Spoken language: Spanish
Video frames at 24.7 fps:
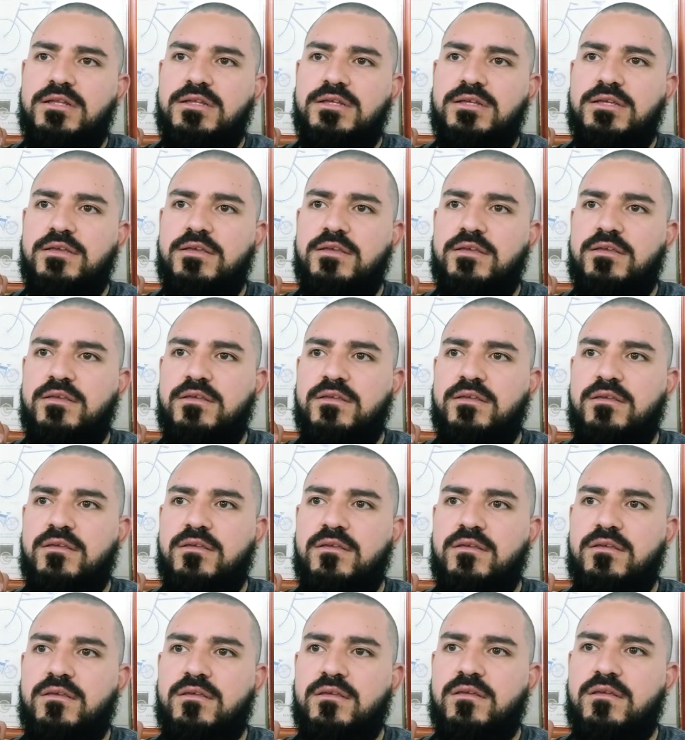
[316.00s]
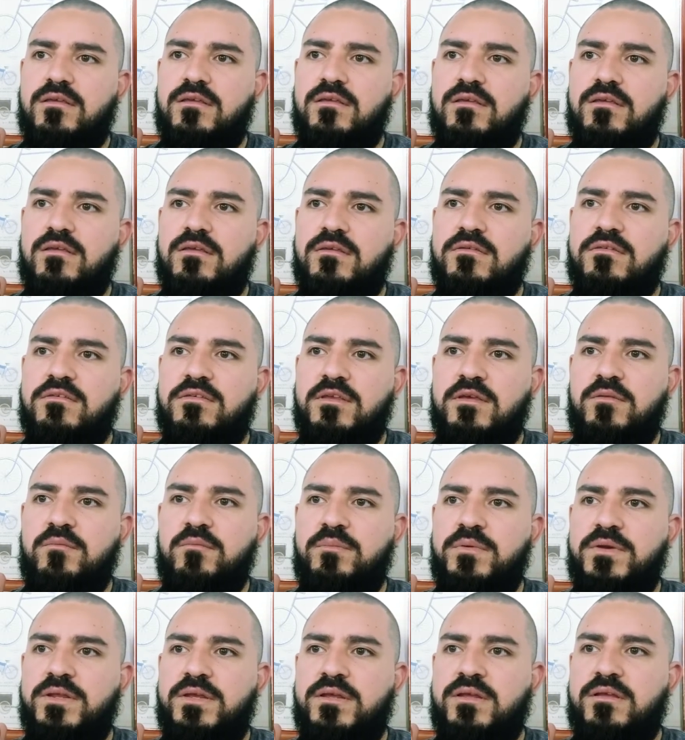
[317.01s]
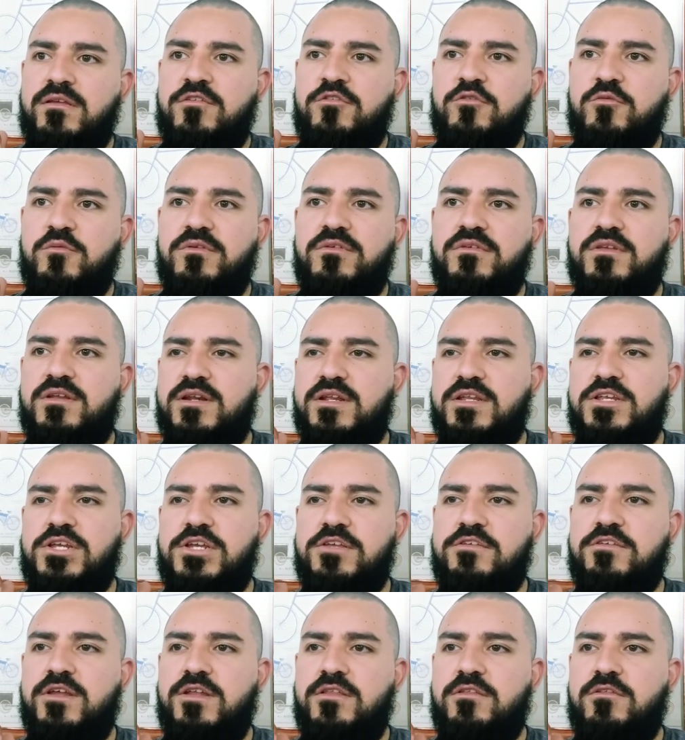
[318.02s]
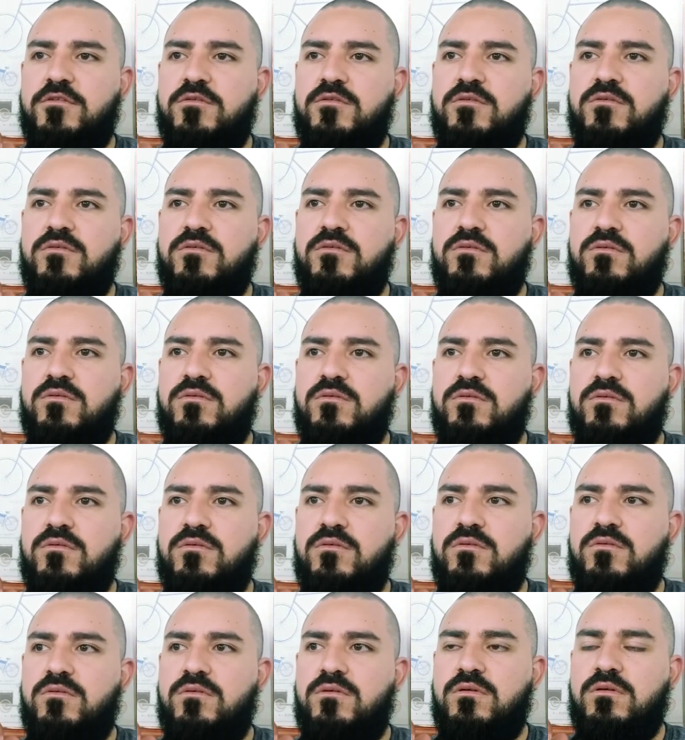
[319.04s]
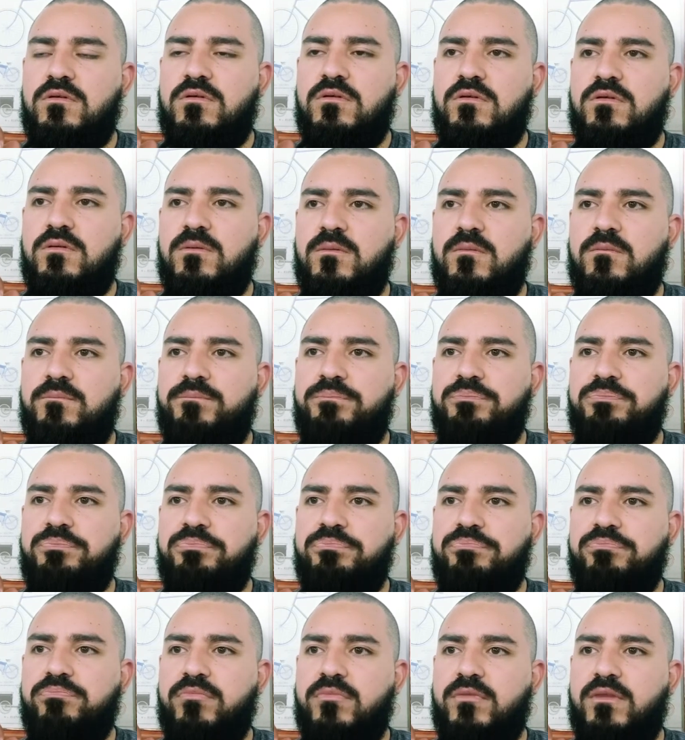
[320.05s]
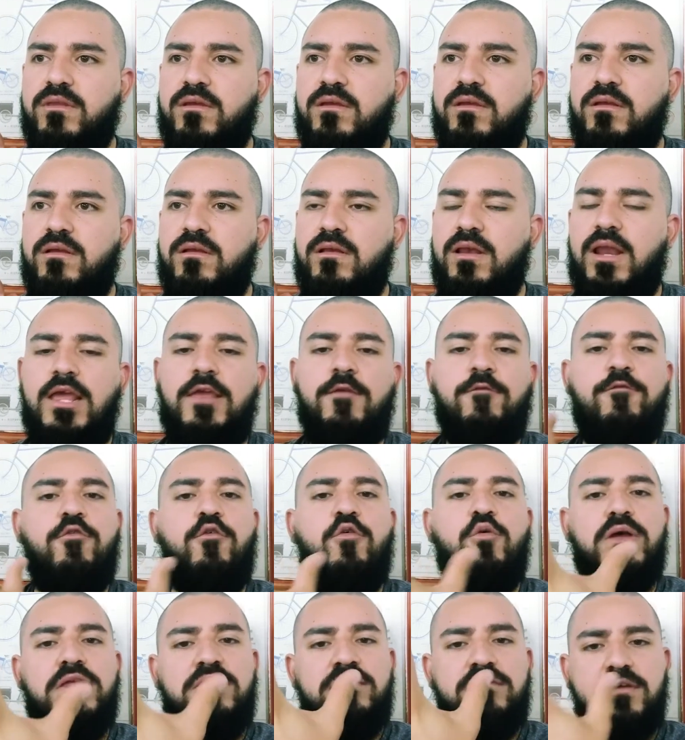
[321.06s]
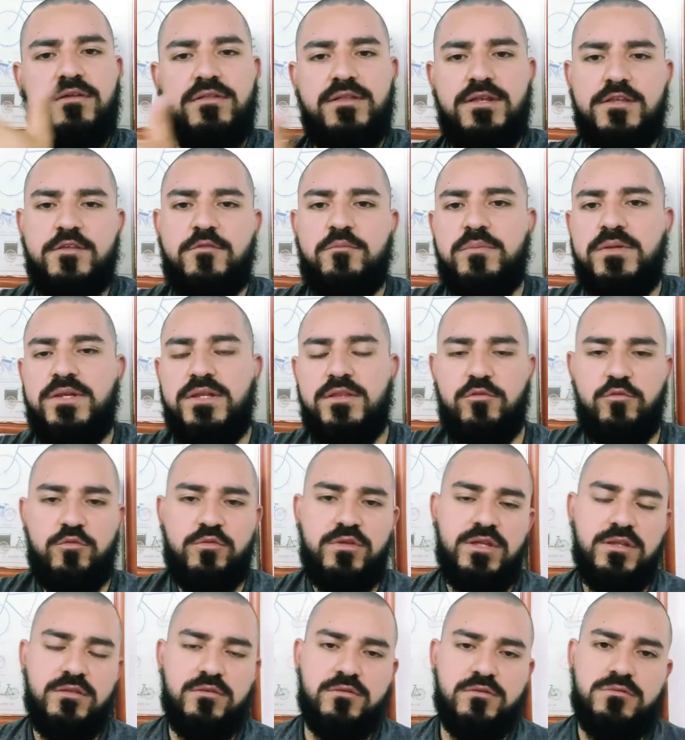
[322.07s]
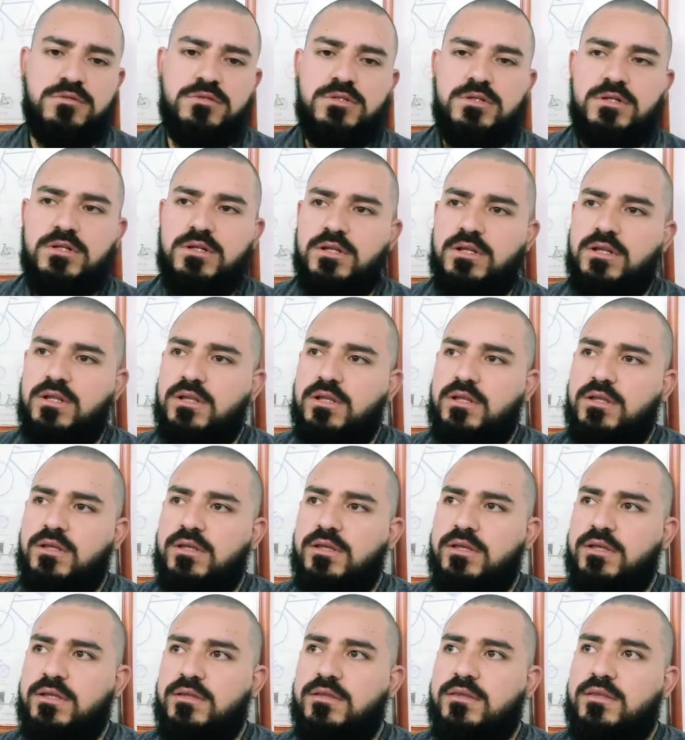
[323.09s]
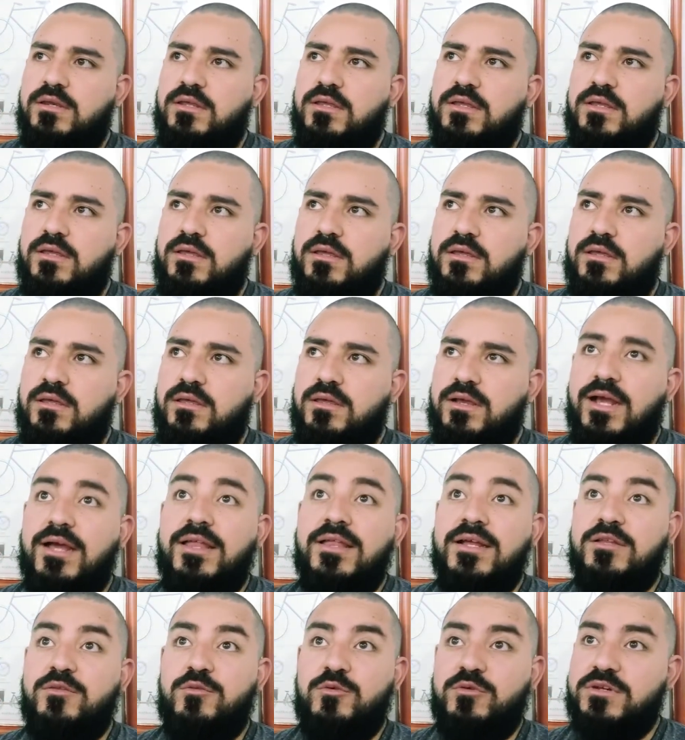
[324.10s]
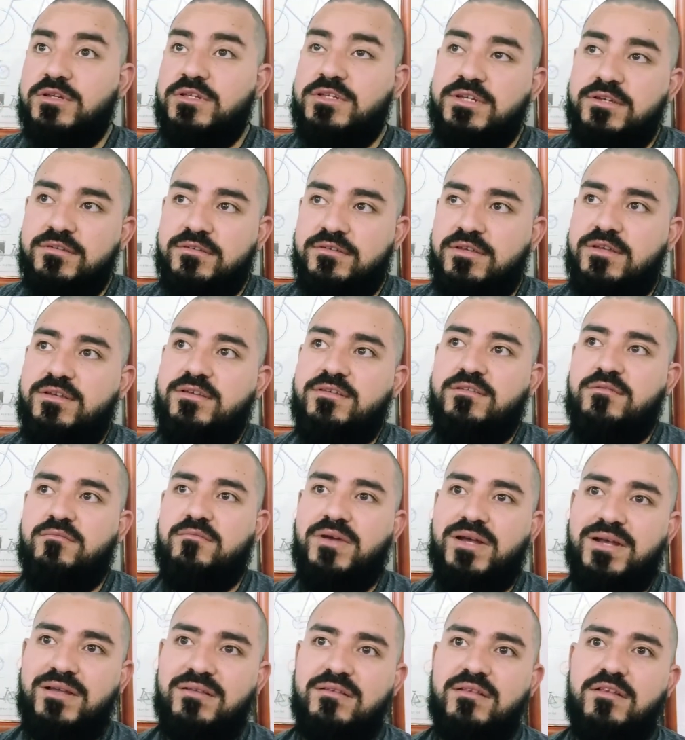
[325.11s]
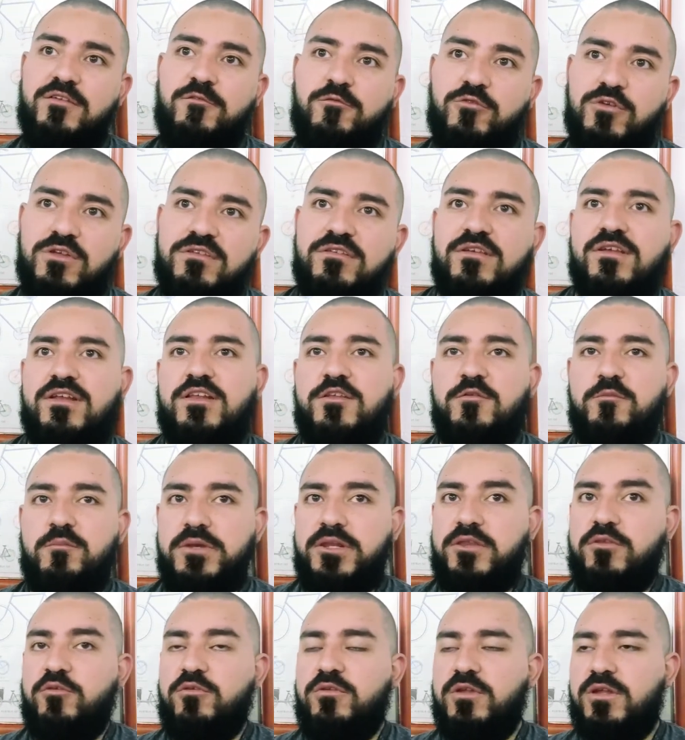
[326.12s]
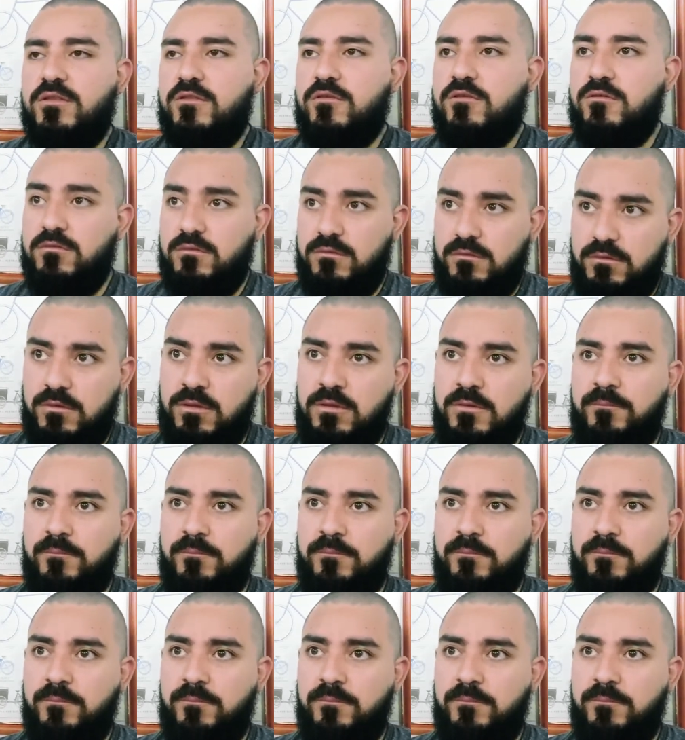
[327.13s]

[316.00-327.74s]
Y siempre estuviste rechazando ah, la influencia del Espíritu Santo. Entre cada que tú rechazas más la influencia del Espíritu Santo,